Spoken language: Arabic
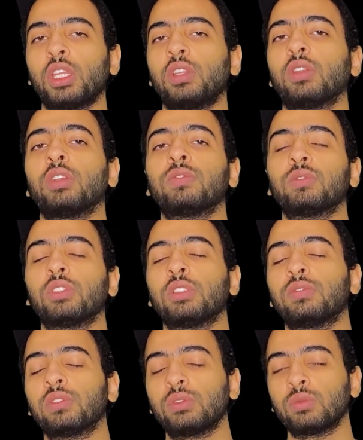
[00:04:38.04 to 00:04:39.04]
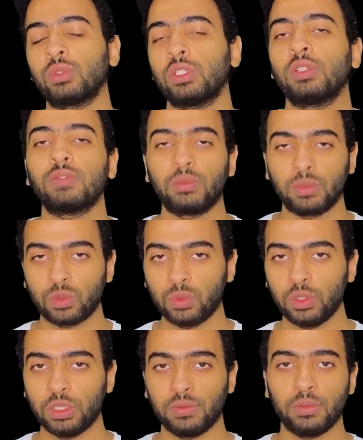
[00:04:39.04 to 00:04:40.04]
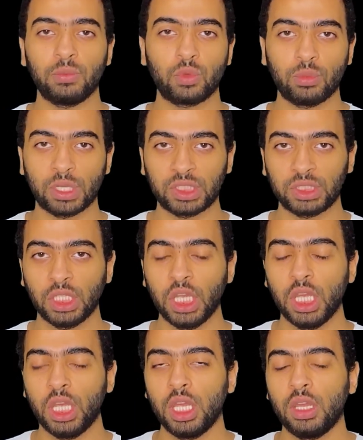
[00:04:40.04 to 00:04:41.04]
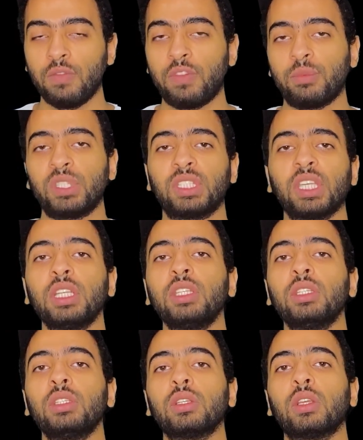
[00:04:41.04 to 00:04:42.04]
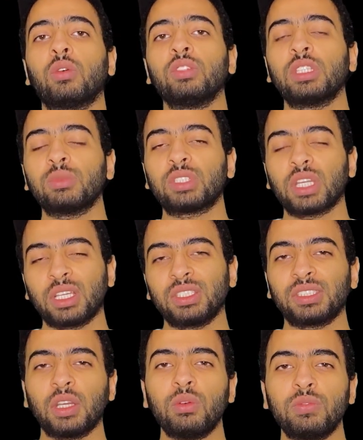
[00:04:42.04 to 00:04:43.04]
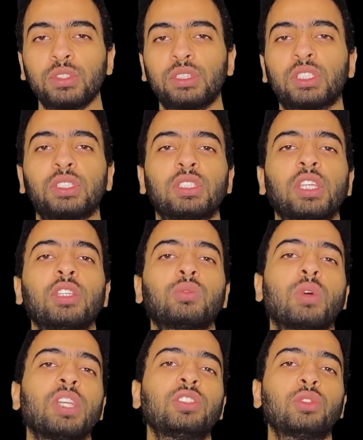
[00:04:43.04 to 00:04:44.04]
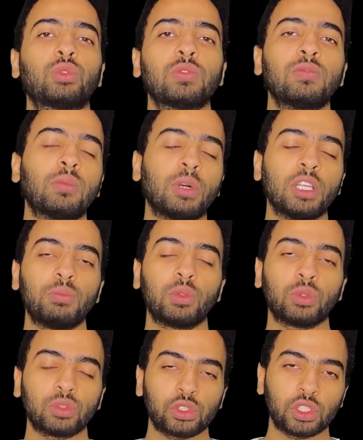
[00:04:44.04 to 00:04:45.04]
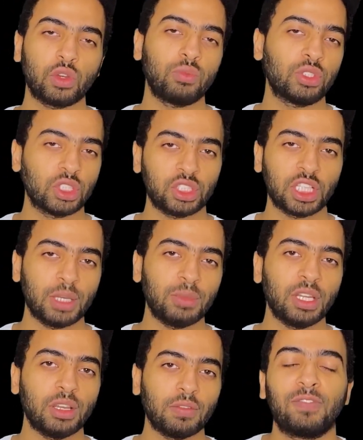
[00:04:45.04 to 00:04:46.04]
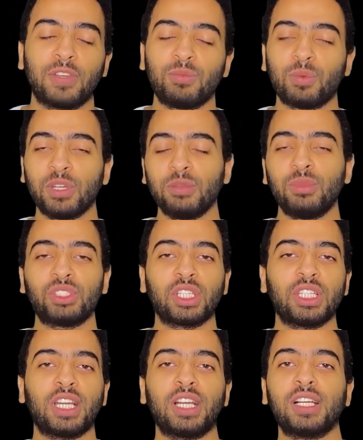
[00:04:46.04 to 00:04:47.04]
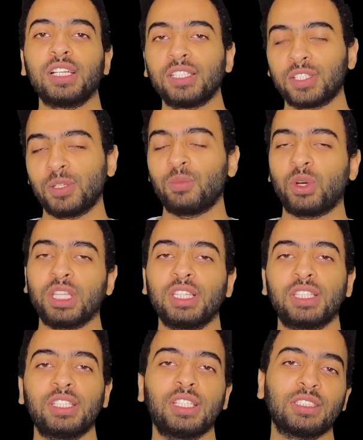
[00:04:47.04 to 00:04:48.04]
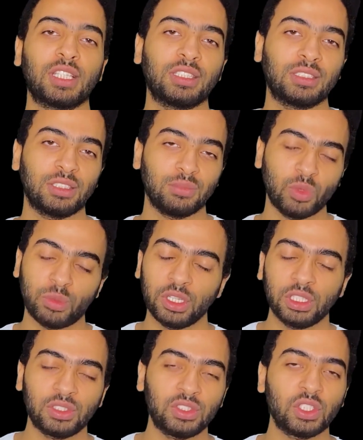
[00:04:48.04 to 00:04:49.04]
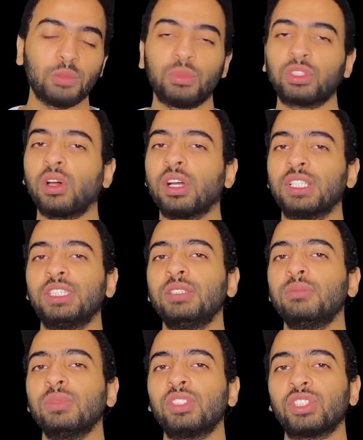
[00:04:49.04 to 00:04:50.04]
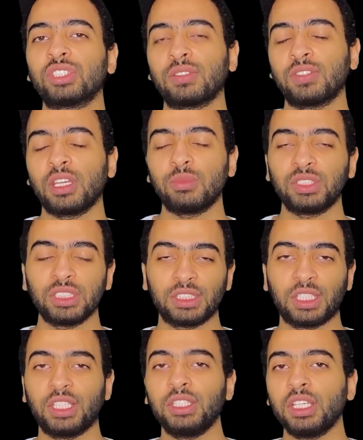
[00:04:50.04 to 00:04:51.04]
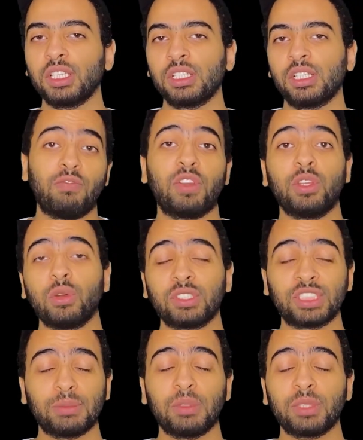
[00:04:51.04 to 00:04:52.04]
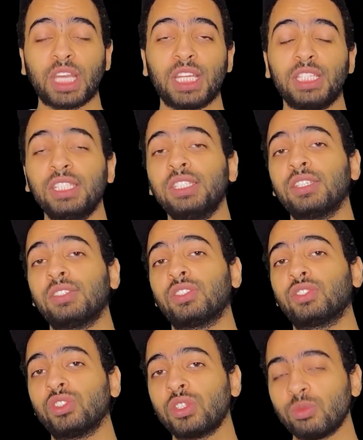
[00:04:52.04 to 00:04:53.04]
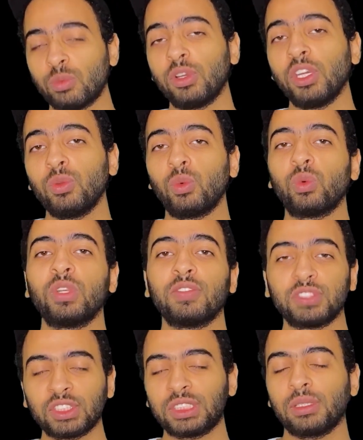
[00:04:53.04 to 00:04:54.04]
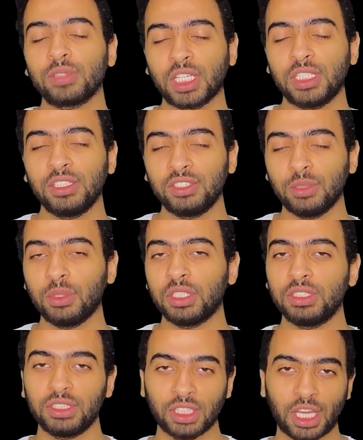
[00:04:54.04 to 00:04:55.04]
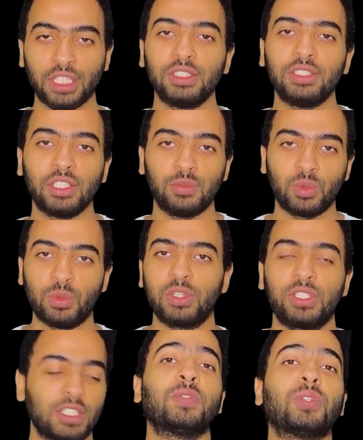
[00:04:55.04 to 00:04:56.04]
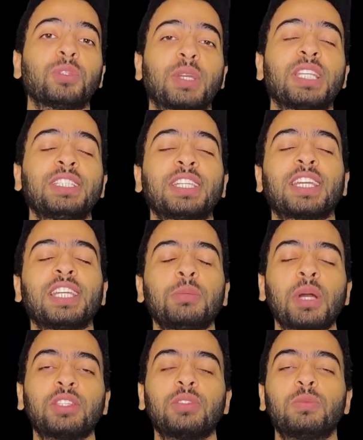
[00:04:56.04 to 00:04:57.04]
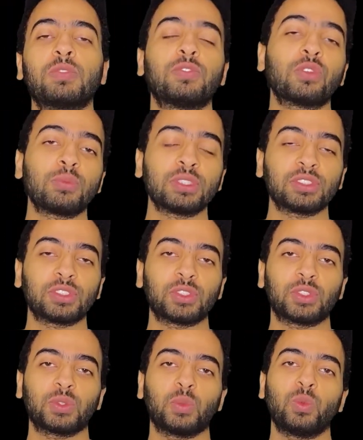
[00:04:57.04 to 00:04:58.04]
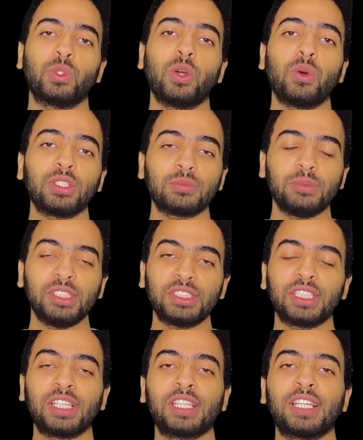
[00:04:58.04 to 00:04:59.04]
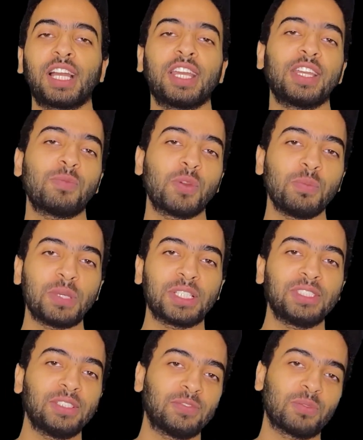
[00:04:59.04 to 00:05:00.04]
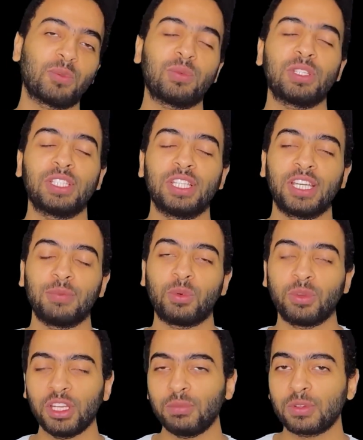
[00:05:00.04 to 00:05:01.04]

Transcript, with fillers: للايفون 11 وال11 برو وال11 برو ماكس فبالتالي لو انت بتركز قوي في الترندات وعايز تشوف موبايل بنوتش او بشاشه كامله فالموبايل مش هيحقق لك المعادله ديت موبايل ديزاين بتاعه قديم الشاشه فيها بيزل تخينه فدوت سبب يخليك تشتري الموبايل ونفس السبب يخليك تبعد عن الموبايل طيب خلينا نتكلم عن البرفورمانس ودوت ميزه الحقيقه مهمه جدا في الموبايل ده الموبايل